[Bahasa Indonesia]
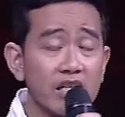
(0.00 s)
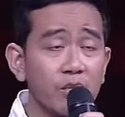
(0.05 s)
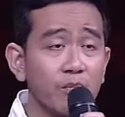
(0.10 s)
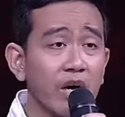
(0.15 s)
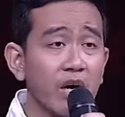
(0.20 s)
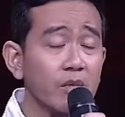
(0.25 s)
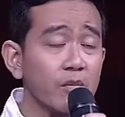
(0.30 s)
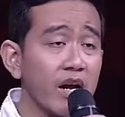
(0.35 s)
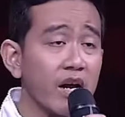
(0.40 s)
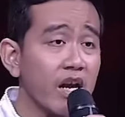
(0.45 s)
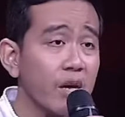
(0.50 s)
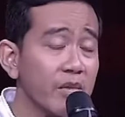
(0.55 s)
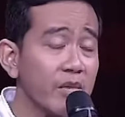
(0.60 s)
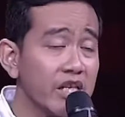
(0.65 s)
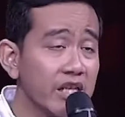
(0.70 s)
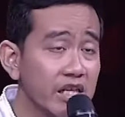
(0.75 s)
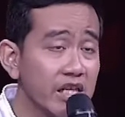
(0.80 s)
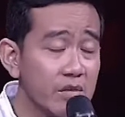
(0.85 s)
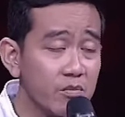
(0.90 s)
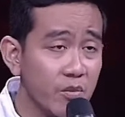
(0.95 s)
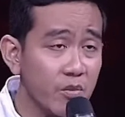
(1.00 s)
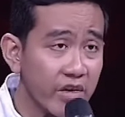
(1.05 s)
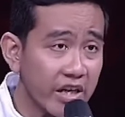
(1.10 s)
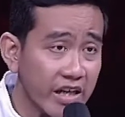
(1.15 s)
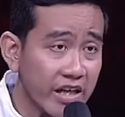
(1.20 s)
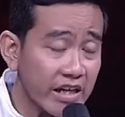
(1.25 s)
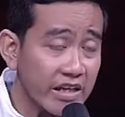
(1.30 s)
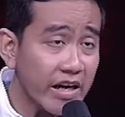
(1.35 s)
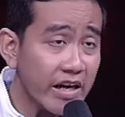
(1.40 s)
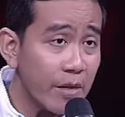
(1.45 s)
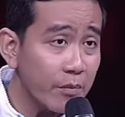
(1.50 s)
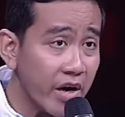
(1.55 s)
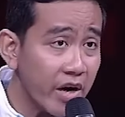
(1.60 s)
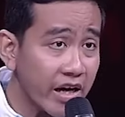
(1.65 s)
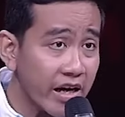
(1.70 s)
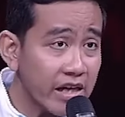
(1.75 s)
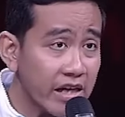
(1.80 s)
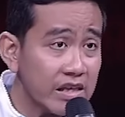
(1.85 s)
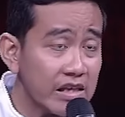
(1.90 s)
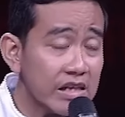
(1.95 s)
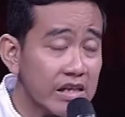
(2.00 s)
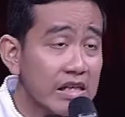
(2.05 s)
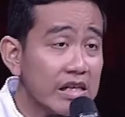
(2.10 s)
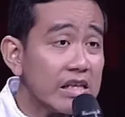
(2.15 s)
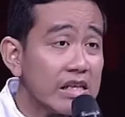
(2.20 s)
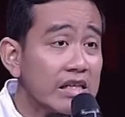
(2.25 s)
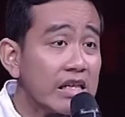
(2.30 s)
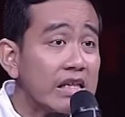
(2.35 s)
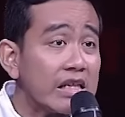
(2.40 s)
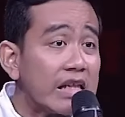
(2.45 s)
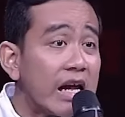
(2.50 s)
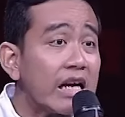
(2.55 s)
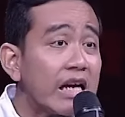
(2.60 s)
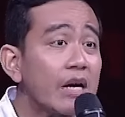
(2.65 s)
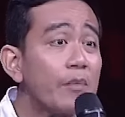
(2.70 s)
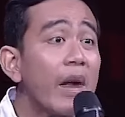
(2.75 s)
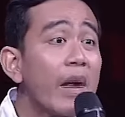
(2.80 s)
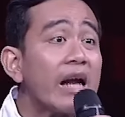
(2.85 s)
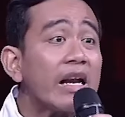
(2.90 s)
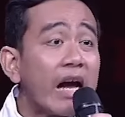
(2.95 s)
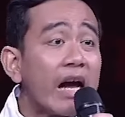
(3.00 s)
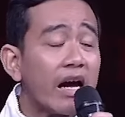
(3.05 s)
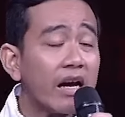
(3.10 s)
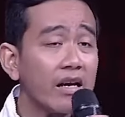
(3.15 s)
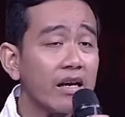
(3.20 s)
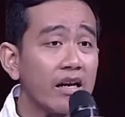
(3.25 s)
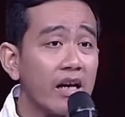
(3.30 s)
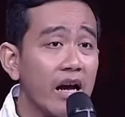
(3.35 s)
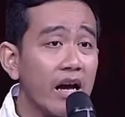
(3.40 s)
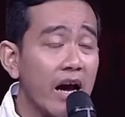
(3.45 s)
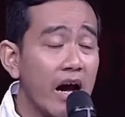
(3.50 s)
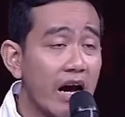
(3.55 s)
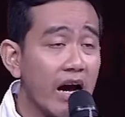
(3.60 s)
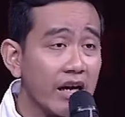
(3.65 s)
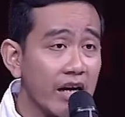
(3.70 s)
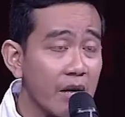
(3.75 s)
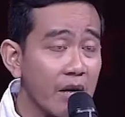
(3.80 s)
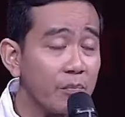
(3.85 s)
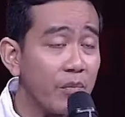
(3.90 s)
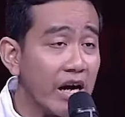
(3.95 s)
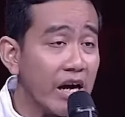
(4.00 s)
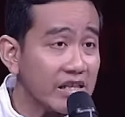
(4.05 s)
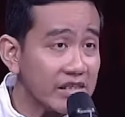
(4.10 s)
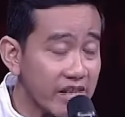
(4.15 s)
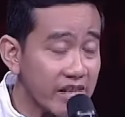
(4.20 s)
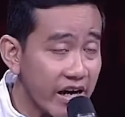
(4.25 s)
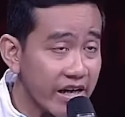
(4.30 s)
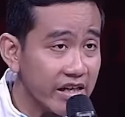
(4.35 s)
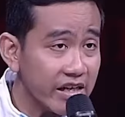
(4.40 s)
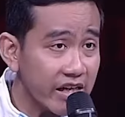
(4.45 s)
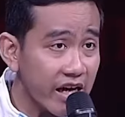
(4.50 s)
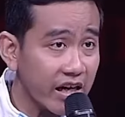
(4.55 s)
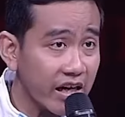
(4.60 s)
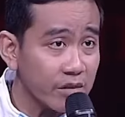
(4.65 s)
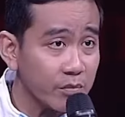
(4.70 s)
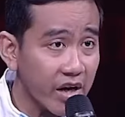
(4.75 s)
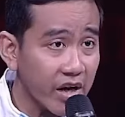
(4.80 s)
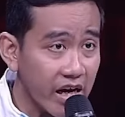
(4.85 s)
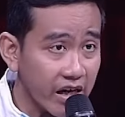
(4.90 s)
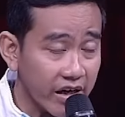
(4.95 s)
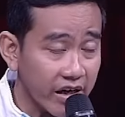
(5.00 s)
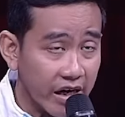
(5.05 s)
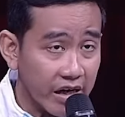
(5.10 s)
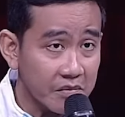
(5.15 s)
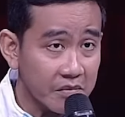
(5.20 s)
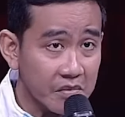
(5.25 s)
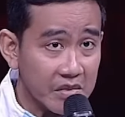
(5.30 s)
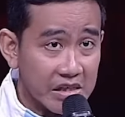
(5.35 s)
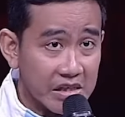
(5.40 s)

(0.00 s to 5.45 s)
debat malam ini memberikan gambaran tentang kemana arah bangsa ini akan melangkah.